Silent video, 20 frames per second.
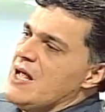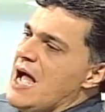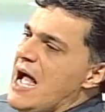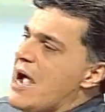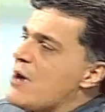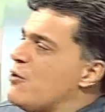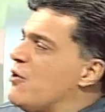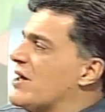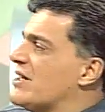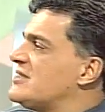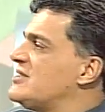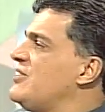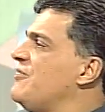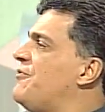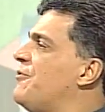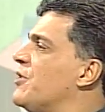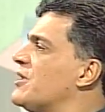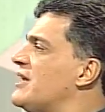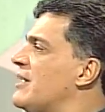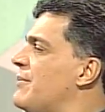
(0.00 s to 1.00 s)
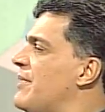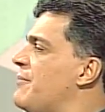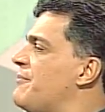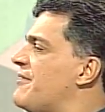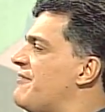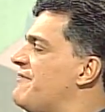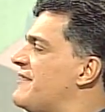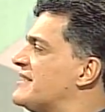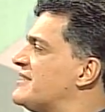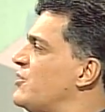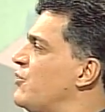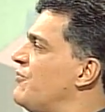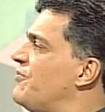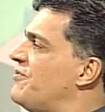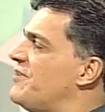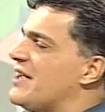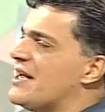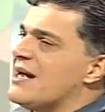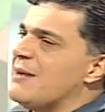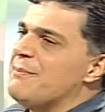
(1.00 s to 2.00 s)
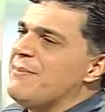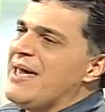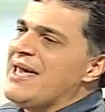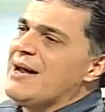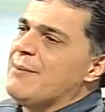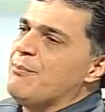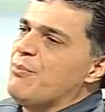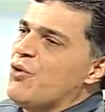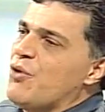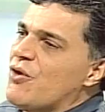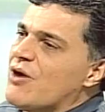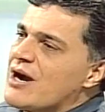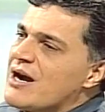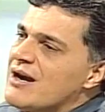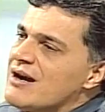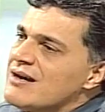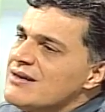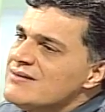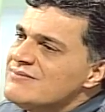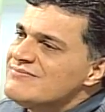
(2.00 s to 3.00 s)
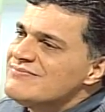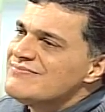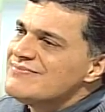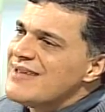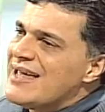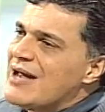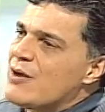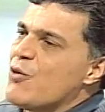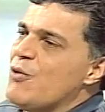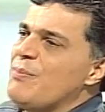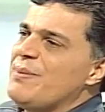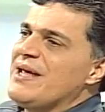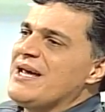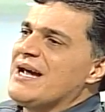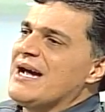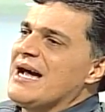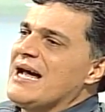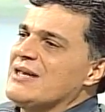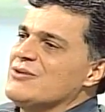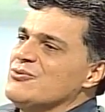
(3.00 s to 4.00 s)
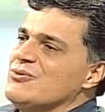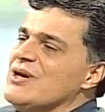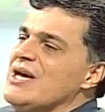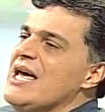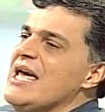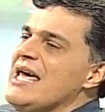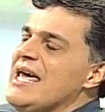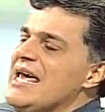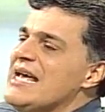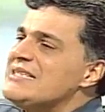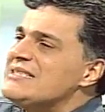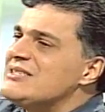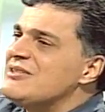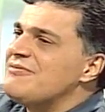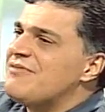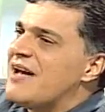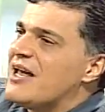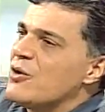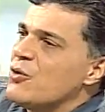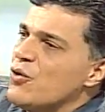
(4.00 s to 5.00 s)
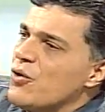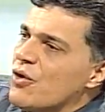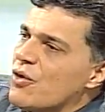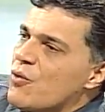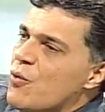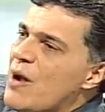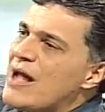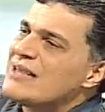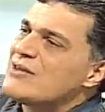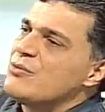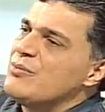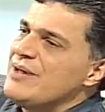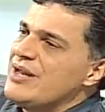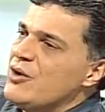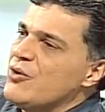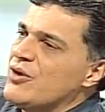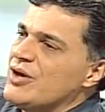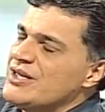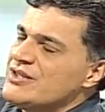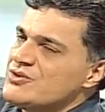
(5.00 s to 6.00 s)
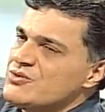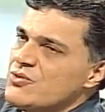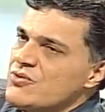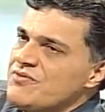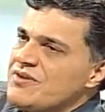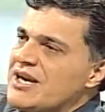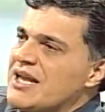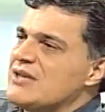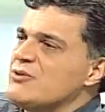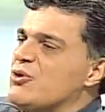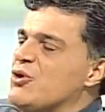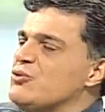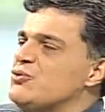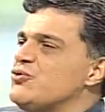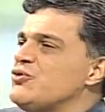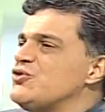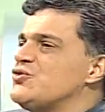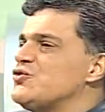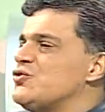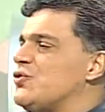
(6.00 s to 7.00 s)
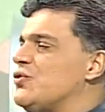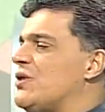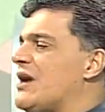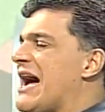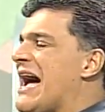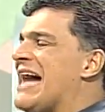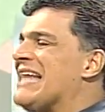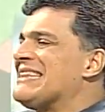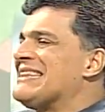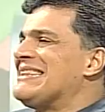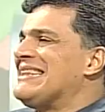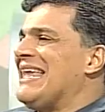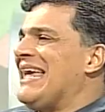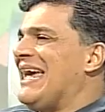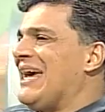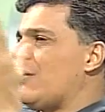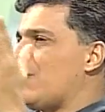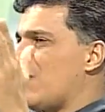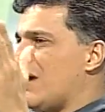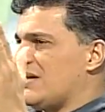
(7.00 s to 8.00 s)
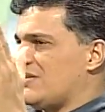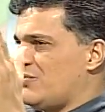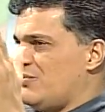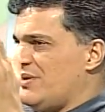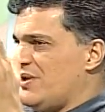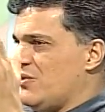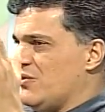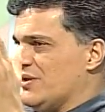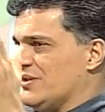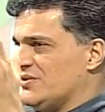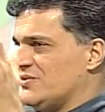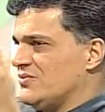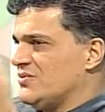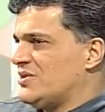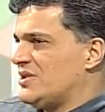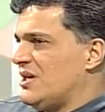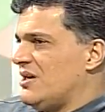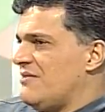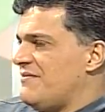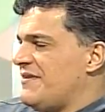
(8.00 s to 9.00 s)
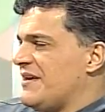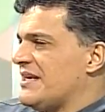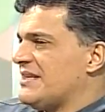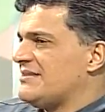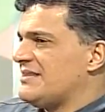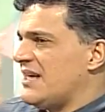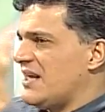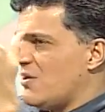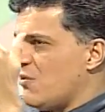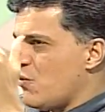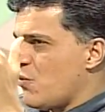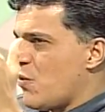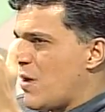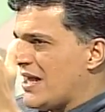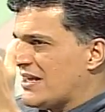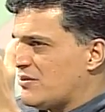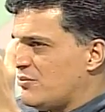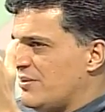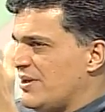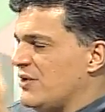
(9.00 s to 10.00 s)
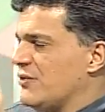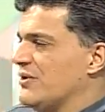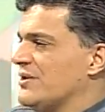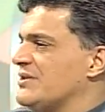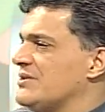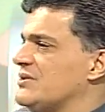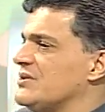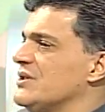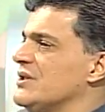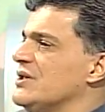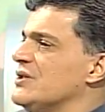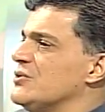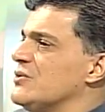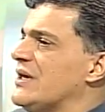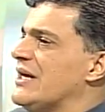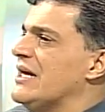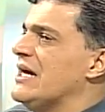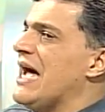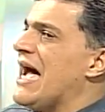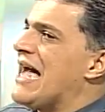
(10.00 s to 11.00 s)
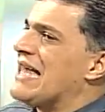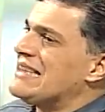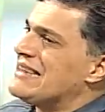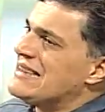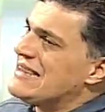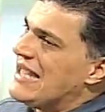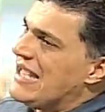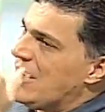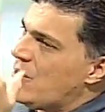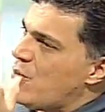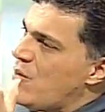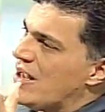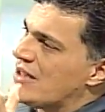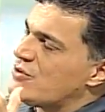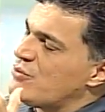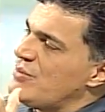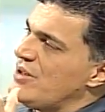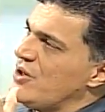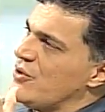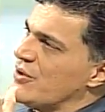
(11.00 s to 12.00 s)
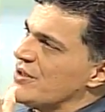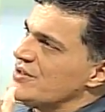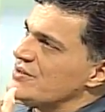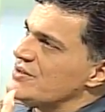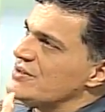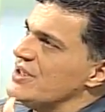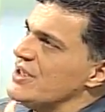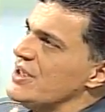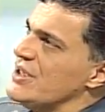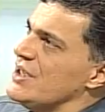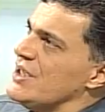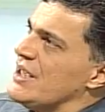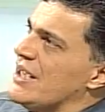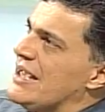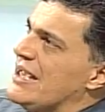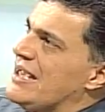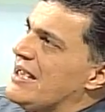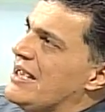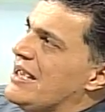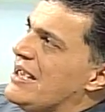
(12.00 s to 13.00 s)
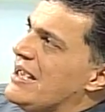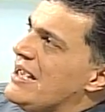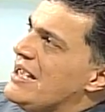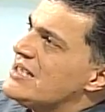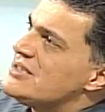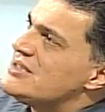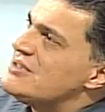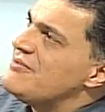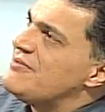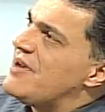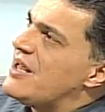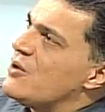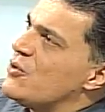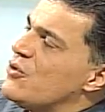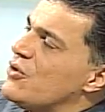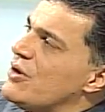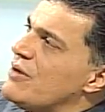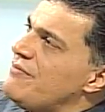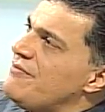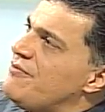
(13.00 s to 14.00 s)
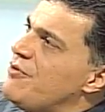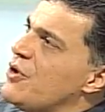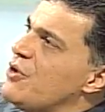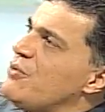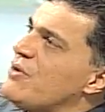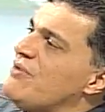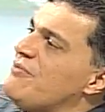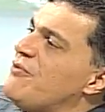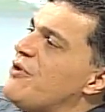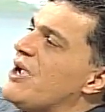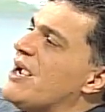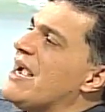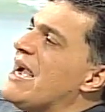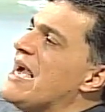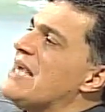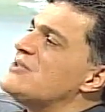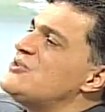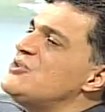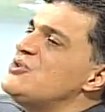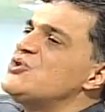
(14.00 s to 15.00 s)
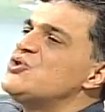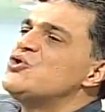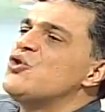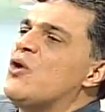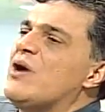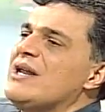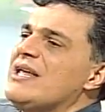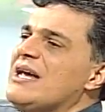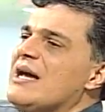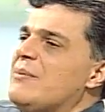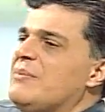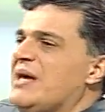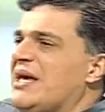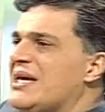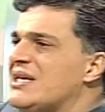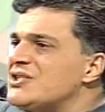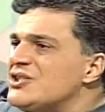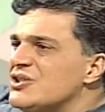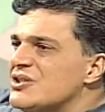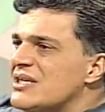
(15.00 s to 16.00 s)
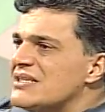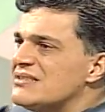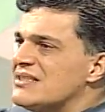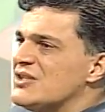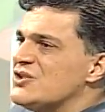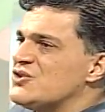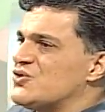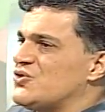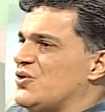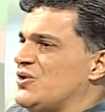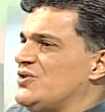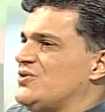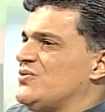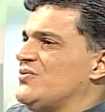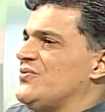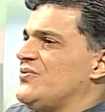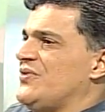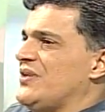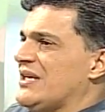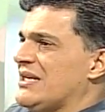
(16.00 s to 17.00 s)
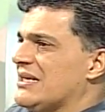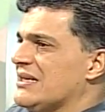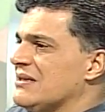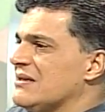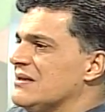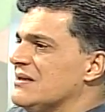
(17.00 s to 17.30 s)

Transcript: Agora, se for também para fazer um FICA meia boca, é complicado. Esse valor, 4 milhões, o governador autorizou até 4 milhões. Não significa que serão 4 milhões. Não é? Até 4 milhões. É, esse valor foi o que foi gasto historicamente nas edições do FICA.